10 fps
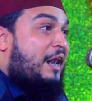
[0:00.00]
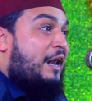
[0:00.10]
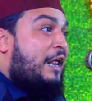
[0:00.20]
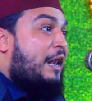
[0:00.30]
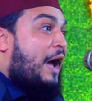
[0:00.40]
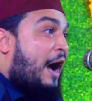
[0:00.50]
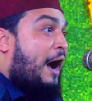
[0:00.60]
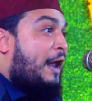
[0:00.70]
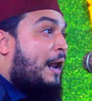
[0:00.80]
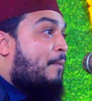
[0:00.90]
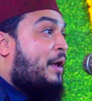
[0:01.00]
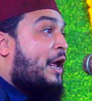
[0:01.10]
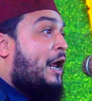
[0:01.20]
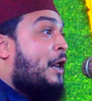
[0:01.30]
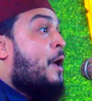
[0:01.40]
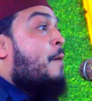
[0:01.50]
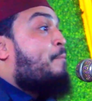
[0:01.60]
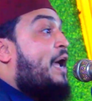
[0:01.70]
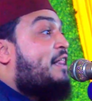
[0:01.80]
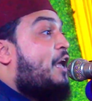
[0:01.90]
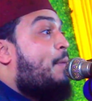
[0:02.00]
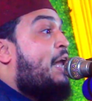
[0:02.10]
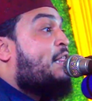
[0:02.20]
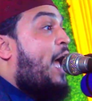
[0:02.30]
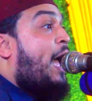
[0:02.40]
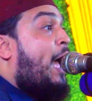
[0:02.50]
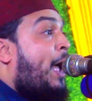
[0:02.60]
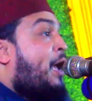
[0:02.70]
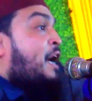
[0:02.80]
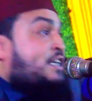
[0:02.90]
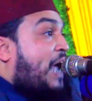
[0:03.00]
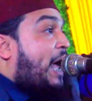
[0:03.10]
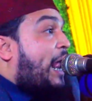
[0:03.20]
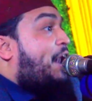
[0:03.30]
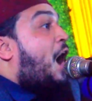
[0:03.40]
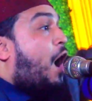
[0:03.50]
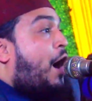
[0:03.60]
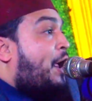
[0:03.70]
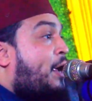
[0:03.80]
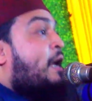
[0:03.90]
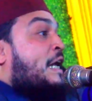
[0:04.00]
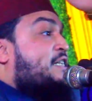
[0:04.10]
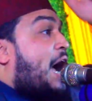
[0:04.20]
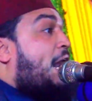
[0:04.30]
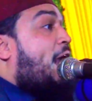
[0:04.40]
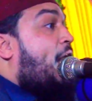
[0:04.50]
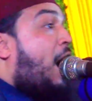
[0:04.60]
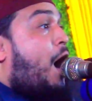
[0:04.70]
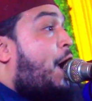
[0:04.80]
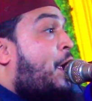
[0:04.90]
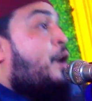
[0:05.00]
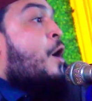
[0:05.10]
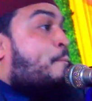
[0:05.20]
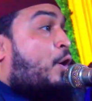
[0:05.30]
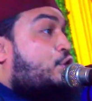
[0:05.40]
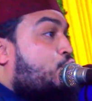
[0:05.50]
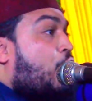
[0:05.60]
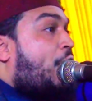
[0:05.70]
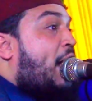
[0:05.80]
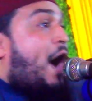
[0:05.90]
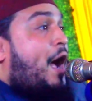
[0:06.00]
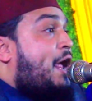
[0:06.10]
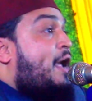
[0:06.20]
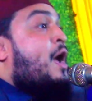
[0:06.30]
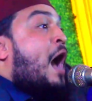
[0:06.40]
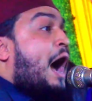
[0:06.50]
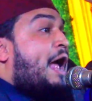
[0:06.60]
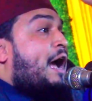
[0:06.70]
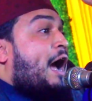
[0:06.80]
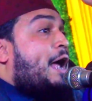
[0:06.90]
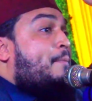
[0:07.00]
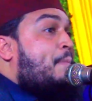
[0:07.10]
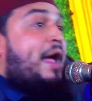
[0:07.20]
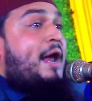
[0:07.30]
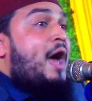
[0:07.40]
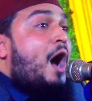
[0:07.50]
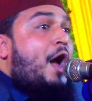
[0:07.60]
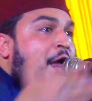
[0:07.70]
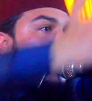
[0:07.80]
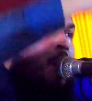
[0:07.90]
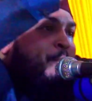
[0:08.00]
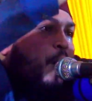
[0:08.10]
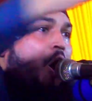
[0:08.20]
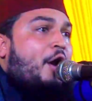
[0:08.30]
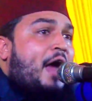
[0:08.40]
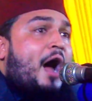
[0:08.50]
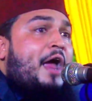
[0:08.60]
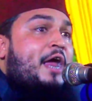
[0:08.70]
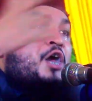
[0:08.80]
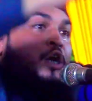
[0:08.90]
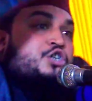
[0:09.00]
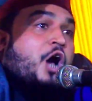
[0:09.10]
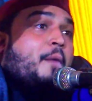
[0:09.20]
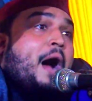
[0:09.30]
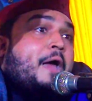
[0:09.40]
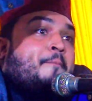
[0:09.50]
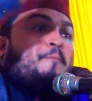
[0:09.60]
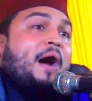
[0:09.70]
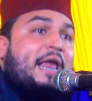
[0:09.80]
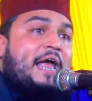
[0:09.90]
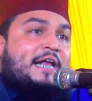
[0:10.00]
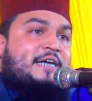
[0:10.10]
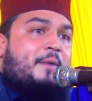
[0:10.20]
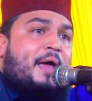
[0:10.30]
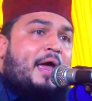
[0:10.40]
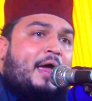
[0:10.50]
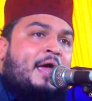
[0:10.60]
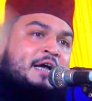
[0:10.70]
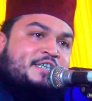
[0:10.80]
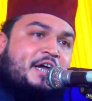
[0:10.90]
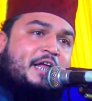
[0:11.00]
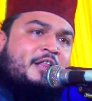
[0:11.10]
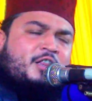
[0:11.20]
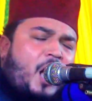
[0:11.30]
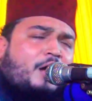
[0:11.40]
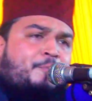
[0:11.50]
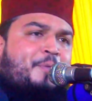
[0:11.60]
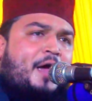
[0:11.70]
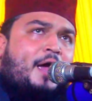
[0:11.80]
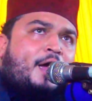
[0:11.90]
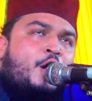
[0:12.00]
আল্লিল আলামিন পৃথিবীতে ছেলে নাই ছেলে নাই পুত্র নাই হায় হায় মেয়ে নাই বউ নাই সবাই পালিয়ে যাবে যিনি থাকবে